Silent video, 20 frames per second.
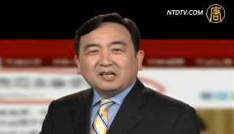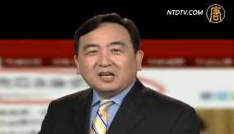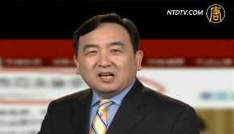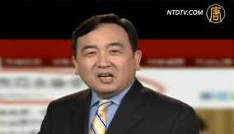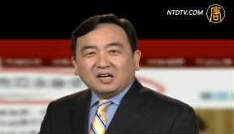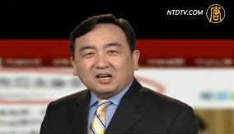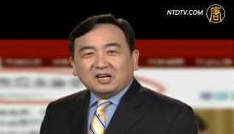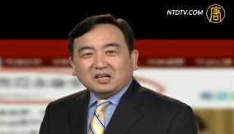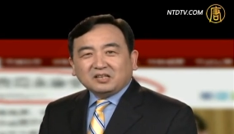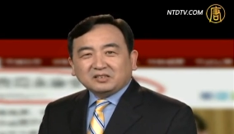
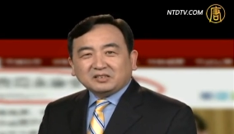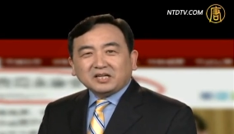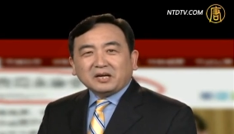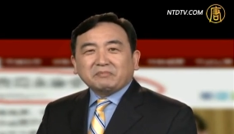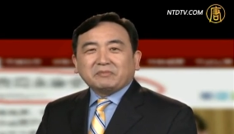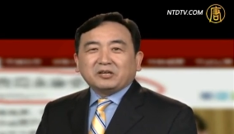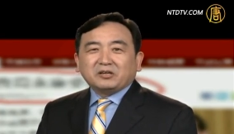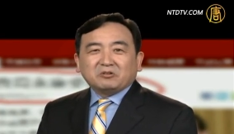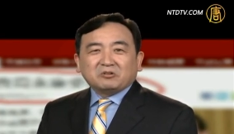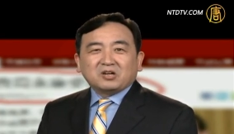呃，上
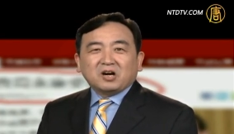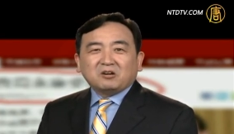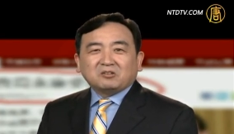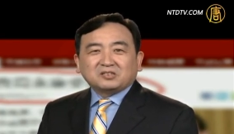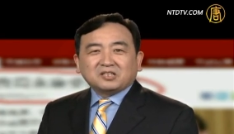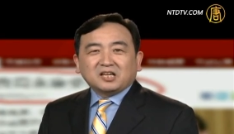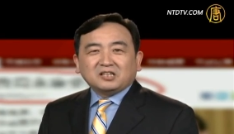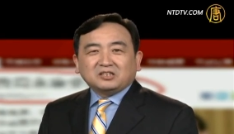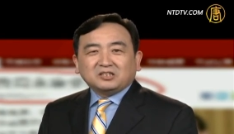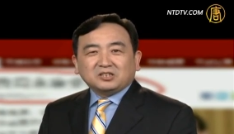面有靠
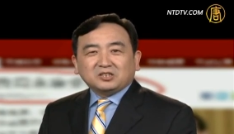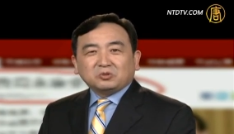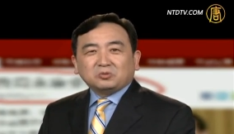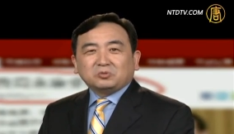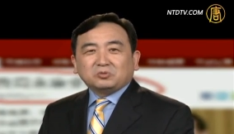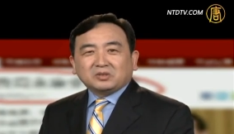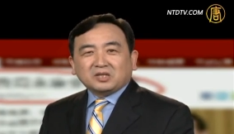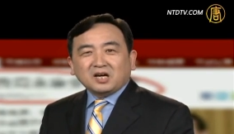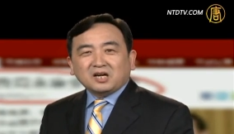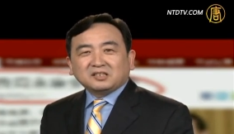山，周
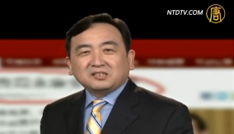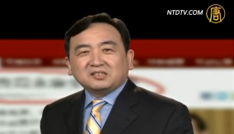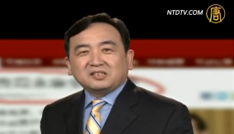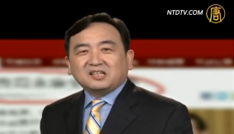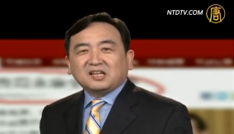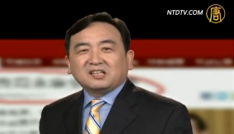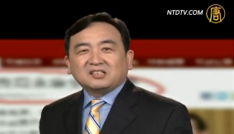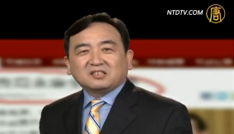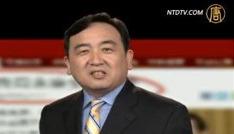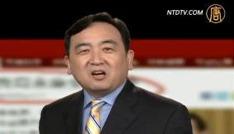永康是
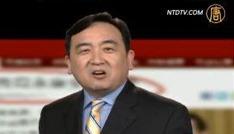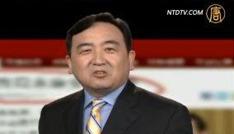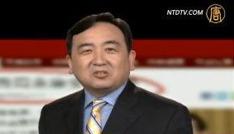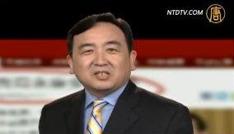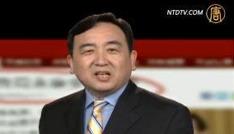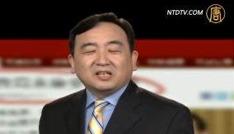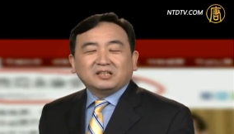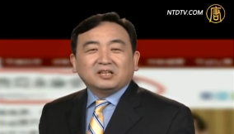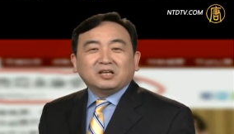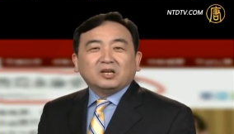他的靠
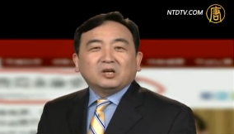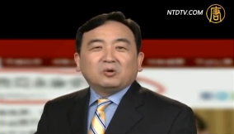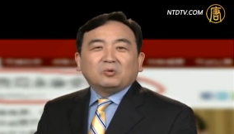山。